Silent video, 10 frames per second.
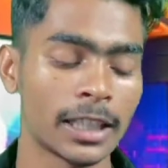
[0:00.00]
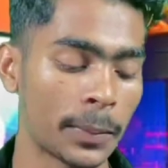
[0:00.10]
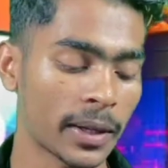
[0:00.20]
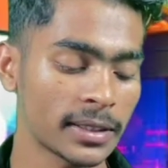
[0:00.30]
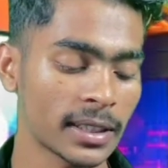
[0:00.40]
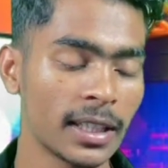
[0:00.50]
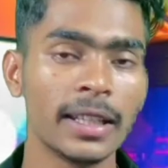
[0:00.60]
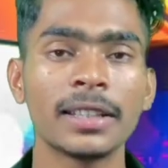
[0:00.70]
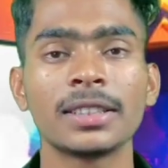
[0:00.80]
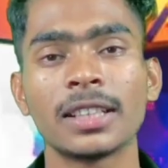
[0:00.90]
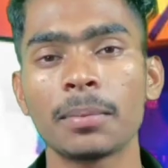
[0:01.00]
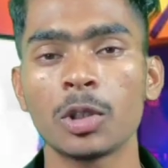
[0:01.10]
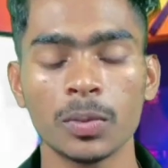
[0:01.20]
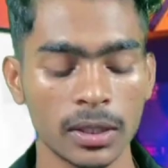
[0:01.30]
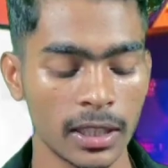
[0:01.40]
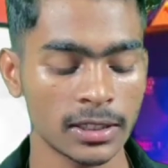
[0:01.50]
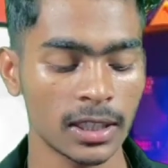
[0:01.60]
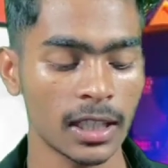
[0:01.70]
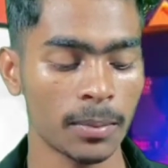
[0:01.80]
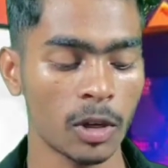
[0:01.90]
তারপরে এখানে নেক্সট ট্যাপ করবেন নেক্সট
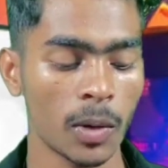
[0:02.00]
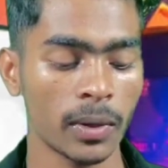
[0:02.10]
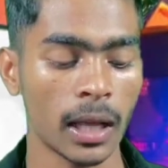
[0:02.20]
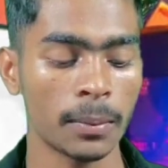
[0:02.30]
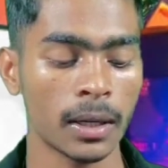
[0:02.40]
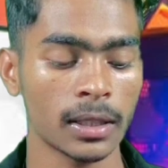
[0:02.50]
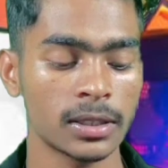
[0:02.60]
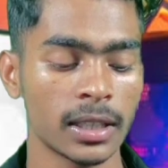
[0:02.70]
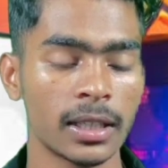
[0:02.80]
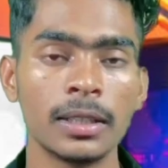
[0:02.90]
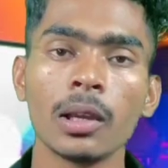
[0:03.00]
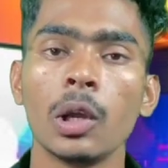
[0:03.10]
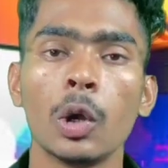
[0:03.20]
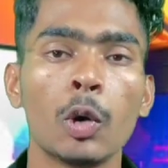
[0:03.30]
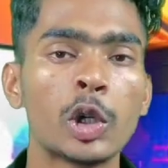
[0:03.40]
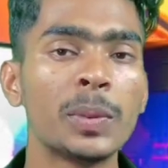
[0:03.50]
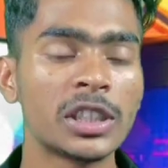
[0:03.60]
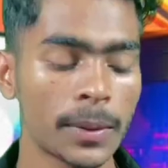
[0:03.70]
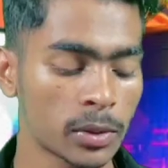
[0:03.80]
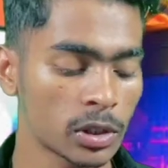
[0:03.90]
ট্যাপ করার পরে আপনার কাছে এখানে ওটিপি
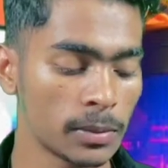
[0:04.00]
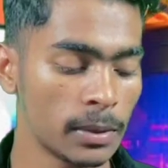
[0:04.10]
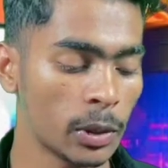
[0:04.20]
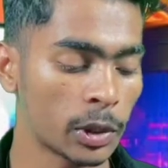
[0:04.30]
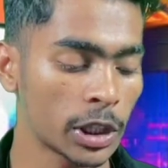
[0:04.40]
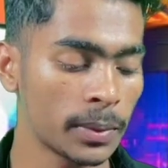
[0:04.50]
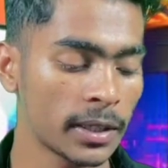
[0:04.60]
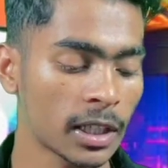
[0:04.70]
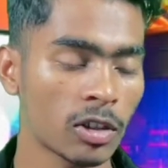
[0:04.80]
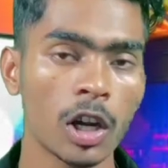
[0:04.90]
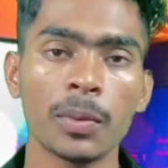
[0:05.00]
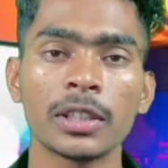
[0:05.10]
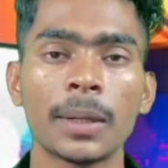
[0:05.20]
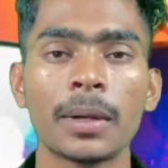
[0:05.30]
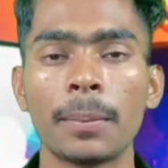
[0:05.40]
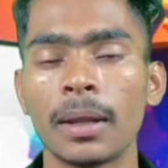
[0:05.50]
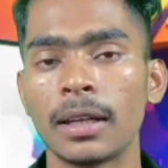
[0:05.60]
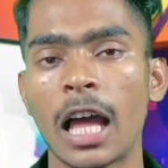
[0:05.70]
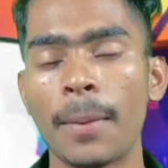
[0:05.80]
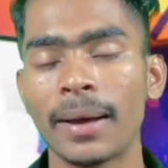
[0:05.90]
চাইবে তো সিম্পলি ওটিপি এন্টার করার তারপর আপনার
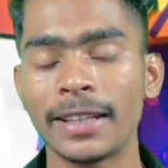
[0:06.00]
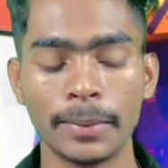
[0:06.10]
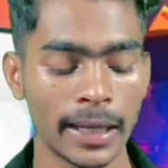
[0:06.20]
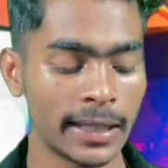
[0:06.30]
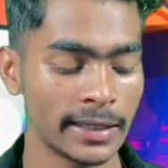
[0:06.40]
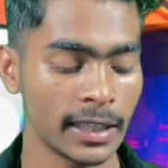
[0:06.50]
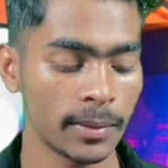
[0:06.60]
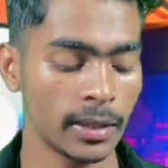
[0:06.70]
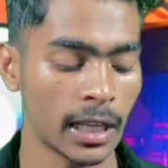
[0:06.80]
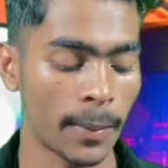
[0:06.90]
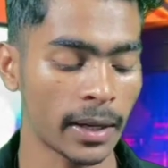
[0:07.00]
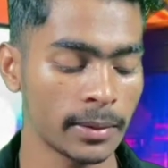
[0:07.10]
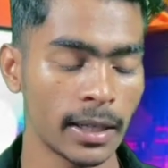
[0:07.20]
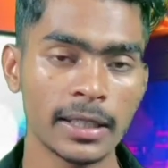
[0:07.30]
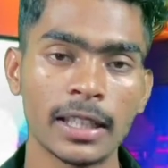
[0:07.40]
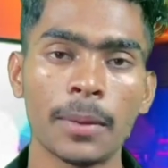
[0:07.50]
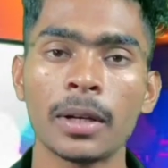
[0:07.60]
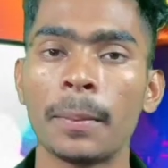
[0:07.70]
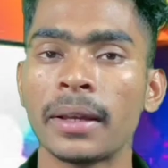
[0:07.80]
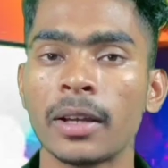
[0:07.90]
নাম আর ইমেল আইডি দিয়ে দেবেন নাম আর ইমেল আইডি দেওয়ার
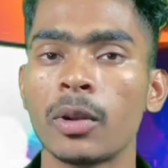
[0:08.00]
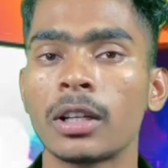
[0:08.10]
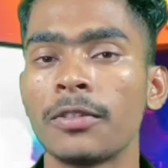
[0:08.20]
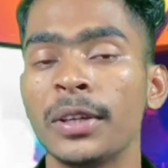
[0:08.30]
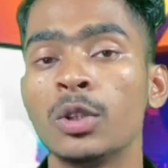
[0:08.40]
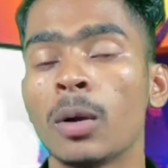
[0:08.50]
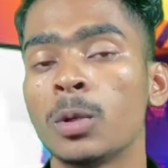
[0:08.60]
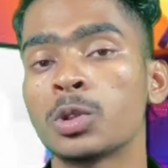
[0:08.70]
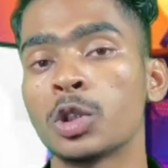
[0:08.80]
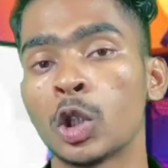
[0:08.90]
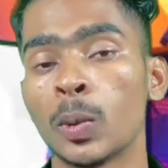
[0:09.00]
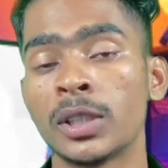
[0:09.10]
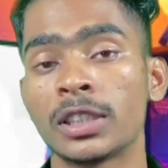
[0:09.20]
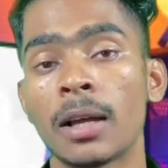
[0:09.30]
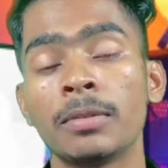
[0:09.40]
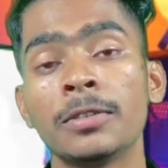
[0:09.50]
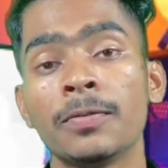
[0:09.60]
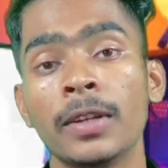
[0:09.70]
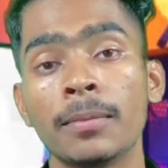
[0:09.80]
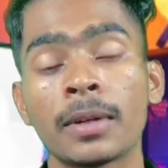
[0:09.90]
পরে আপনাকে এখন একটা ভিডিও আপলোড করতে হলো যেটা আপনি
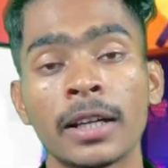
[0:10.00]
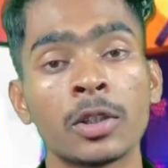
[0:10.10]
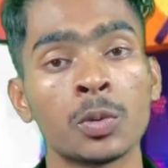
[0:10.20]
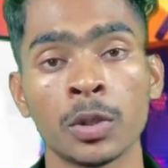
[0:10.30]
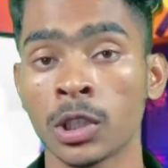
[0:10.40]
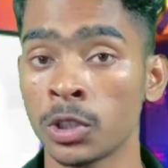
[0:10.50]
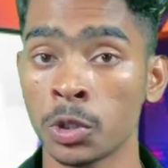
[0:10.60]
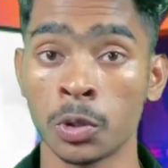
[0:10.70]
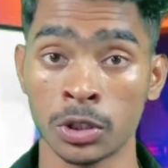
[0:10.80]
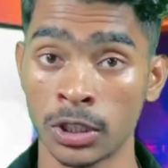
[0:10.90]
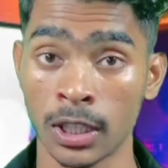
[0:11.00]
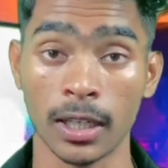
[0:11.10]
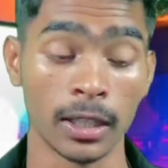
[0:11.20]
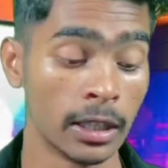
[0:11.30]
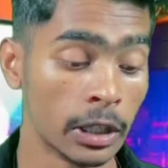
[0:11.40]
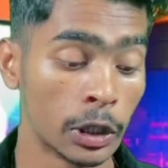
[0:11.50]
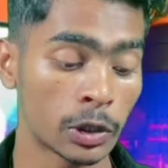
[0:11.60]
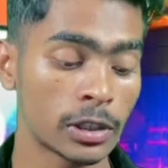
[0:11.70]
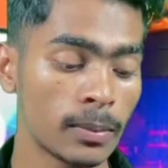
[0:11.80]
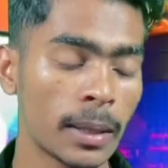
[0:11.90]
ফ্রেম কার্ডে রূপান্তরিত করতে চান
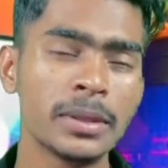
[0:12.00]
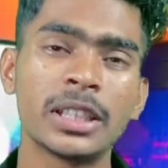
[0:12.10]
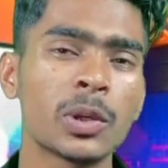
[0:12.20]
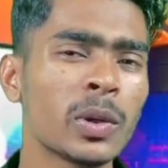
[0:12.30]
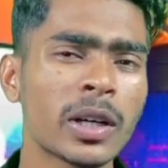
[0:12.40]
তো সিম্পলি আমি যে